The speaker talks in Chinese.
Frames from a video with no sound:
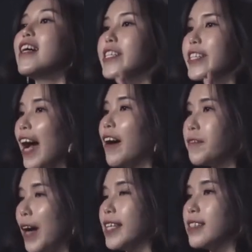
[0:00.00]
当
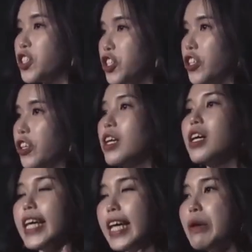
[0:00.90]
然是，
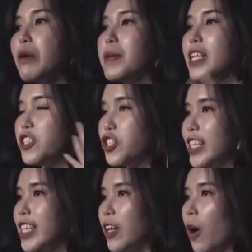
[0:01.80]
因为我们的身
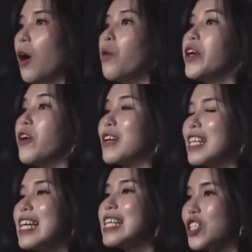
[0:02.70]
体哦会有各
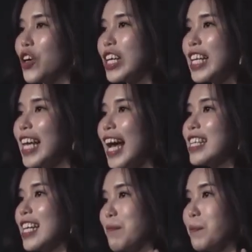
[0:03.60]
种各样
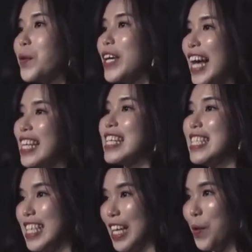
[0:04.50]
的不一样的
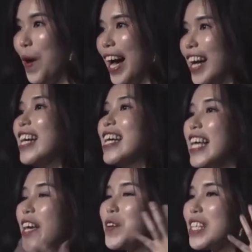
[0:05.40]
情况，也
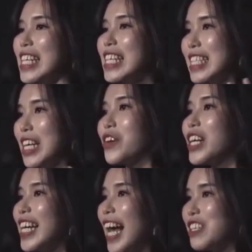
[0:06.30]
有各种各
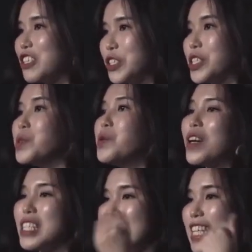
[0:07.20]
样的食物
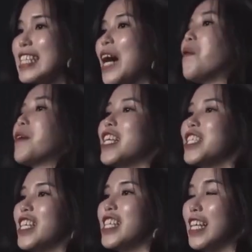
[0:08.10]
进到我们的
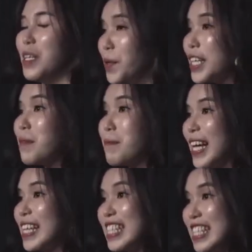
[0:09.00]
身体，你不可能每一
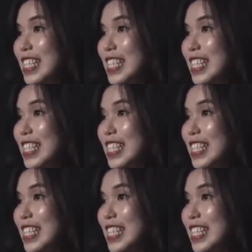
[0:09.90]
天吃